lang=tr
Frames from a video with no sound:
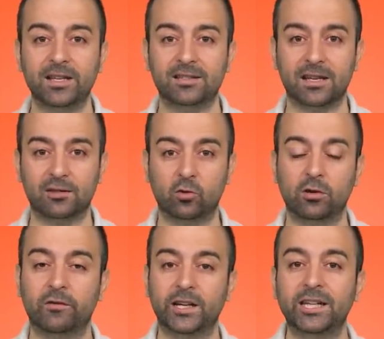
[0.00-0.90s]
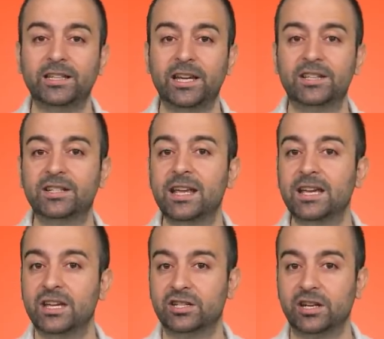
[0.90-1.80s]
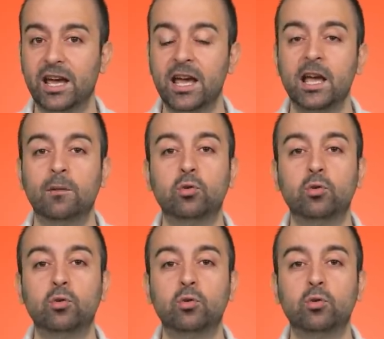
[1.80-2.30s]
bir istasyonda vakit geçire geçire